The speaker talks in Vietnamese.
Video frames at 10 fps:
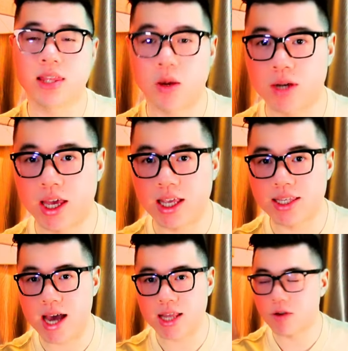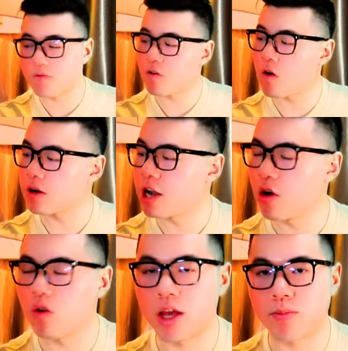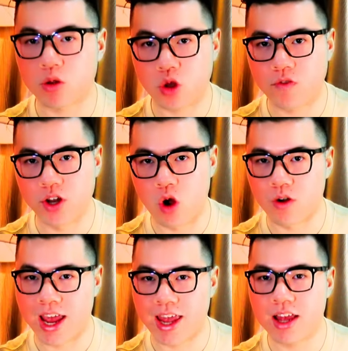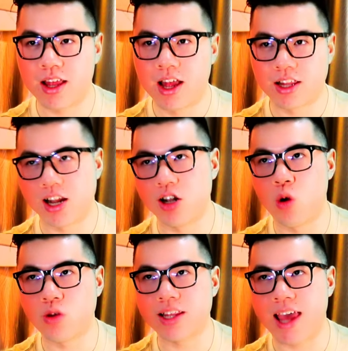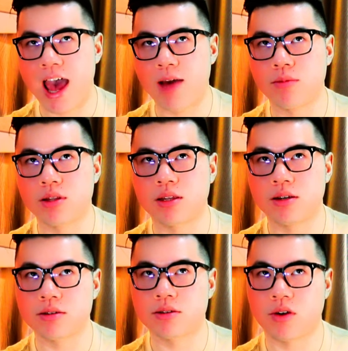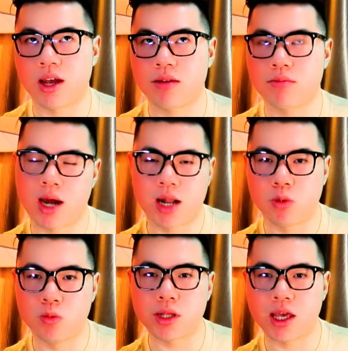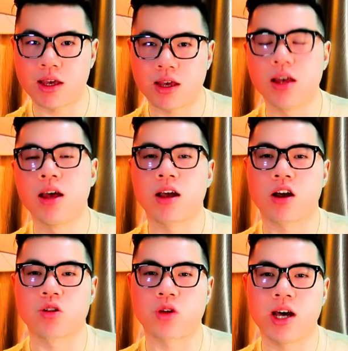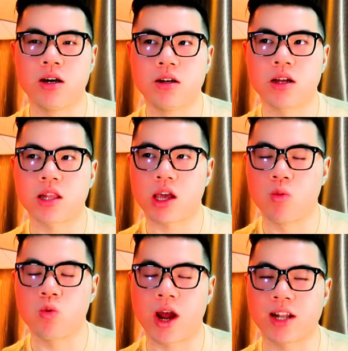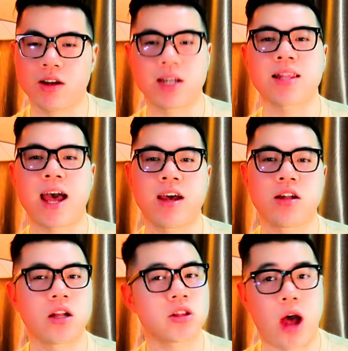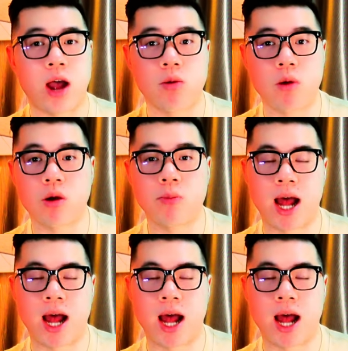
trong khi cái chai Tom Ford Neroli Portofino này á, thì nó lưu trên da mình từ khoảng 3 đến 4 tiếng à còn tỏa hương á, thì cũng khoảng nửa cánh tay nó tỏa không có